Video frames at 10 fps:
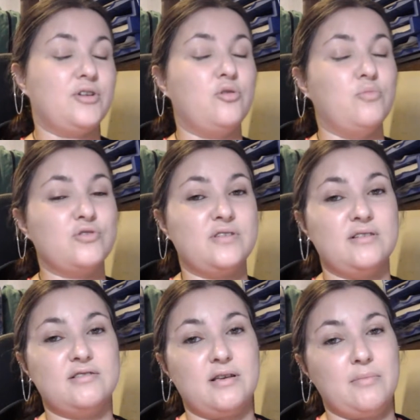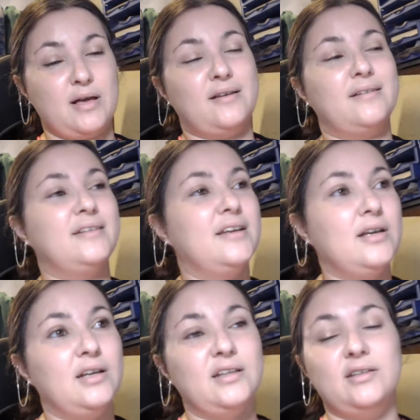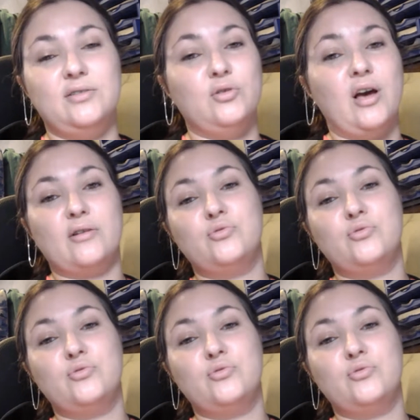vais commencer, ça m'a et euh,